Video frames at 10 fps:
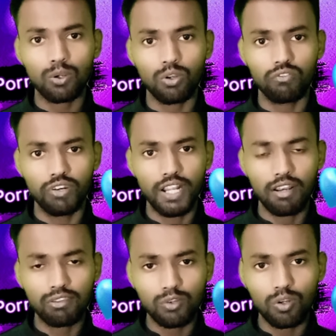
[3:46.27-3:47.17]
आपकी
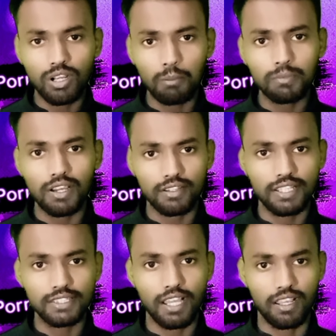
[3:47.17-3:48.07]
कॉन्फिडेंस को कम
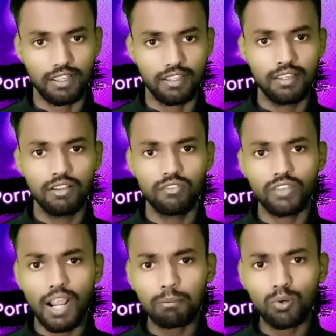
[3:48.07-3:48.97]
कर देता है
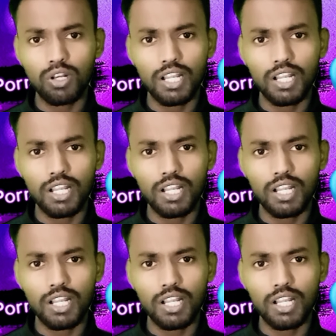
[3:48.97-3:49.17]
फिर